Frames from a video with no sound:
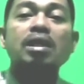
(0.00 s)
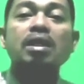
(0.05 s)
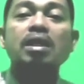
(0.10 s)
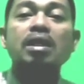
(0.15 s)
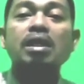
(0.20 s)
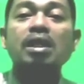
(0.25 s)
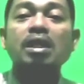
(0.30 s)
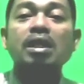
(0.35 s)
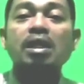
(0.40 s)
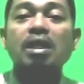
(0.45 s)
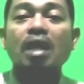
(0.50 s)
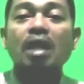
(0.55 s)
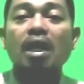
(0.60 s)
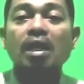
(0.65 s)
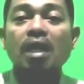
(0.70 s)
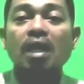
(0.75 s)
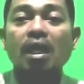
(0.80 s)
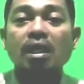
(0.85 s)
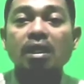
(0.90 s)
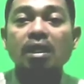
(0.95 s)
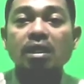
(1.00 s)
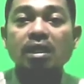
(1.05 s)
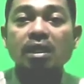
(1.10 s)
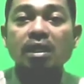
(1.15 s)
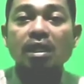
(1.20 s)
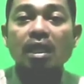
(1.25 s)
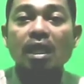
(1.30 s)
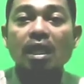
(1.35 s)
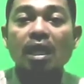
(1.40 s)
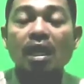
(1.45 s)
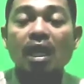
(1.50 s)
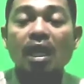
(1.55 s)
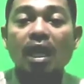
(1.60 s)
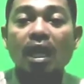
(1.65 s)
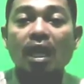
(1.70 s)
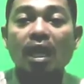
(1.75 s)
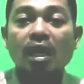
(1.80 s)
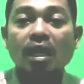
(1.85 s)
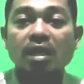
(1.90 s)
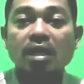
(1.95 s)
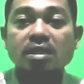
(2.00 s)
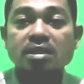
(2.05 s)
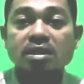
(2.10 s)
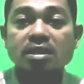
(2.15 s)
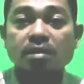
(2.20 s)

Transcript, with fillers: ini anak ini akan